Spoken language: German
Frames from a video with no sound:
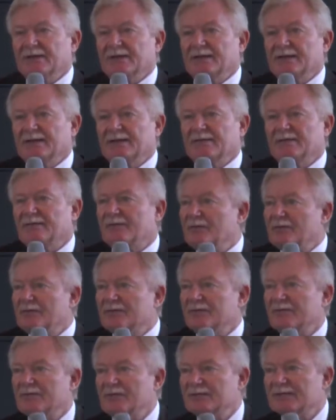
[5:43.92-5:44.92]
äh,
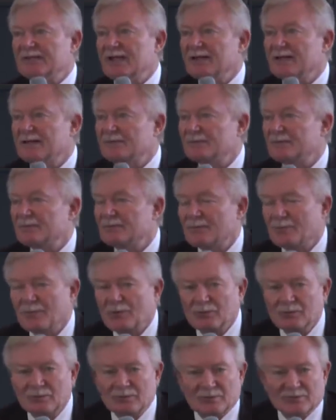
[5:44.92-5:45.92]
von, von seinem
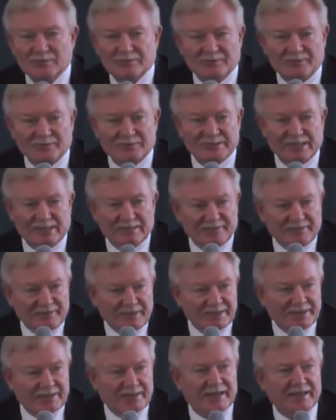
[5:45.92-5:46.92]
Produkt oder von seiner
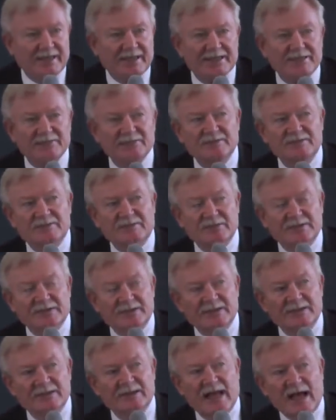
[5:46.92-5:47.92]
Fähigkeit und von
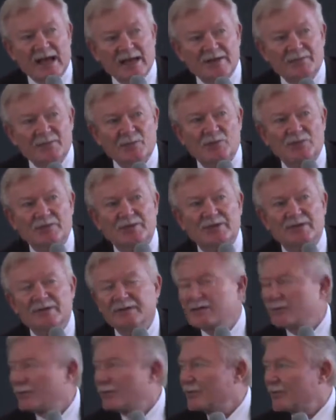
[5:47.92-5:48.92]
den
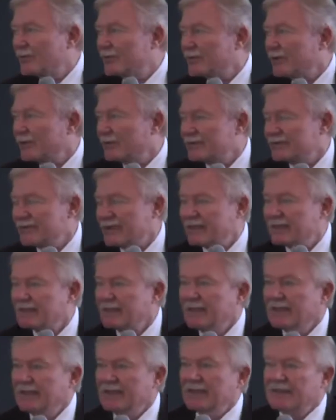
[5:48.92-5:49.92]
Angeboten überzeugt sein.
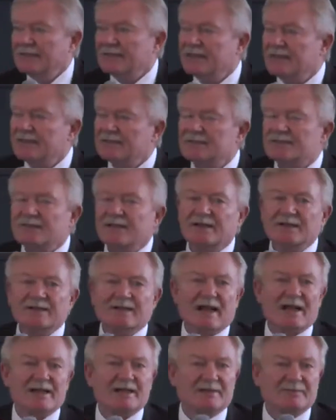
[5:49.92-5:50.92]
Das steigt
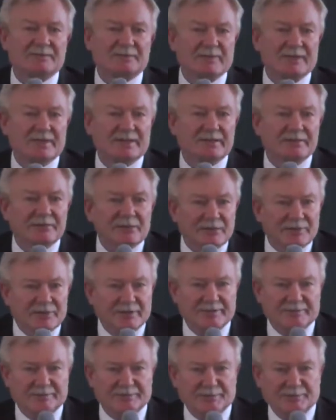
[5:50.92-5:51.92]
einem den
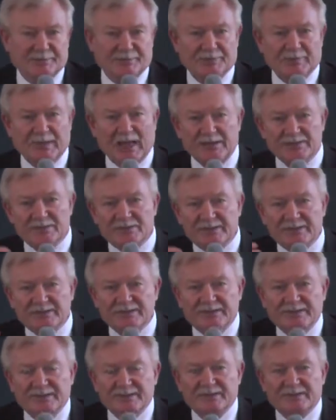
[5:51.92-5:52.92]
Rücken. Also das
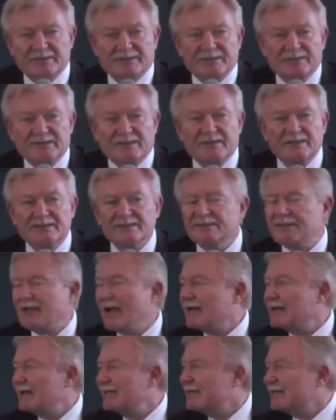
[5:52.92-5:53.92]
ist, das, das ist
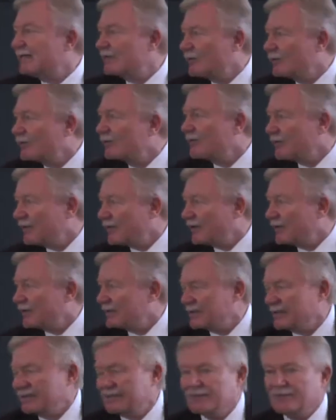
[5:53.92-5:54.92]
eigentlich die
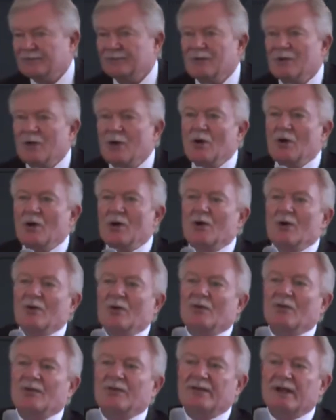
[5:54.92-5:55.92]
Grundvoraussetzung.
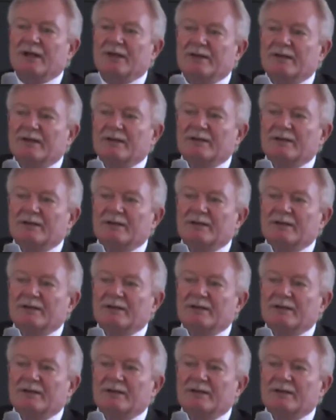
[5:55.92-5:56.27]
Und dann